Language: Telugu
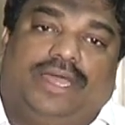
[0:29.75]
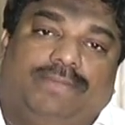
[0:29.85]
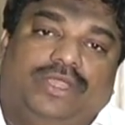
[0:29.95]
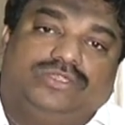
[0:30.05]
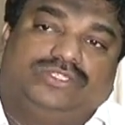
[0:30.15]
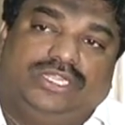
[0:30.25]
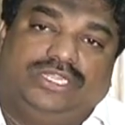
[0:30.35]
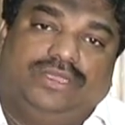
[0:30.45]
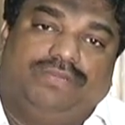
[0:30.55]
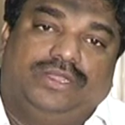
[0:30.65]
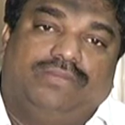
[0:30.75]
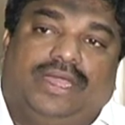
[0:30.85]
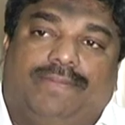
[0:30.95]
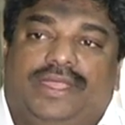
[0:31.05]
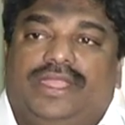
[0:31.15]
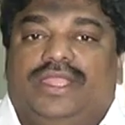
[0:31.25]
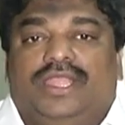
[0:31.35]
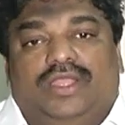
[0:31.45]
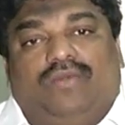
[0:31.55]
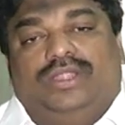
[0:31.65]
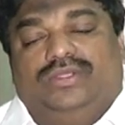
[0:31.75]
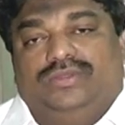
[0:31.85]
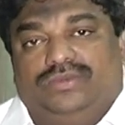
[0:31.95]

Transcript: మా అబ్బాయి వస్తాడని చెప్పాను మా అబ్బాయి వాడు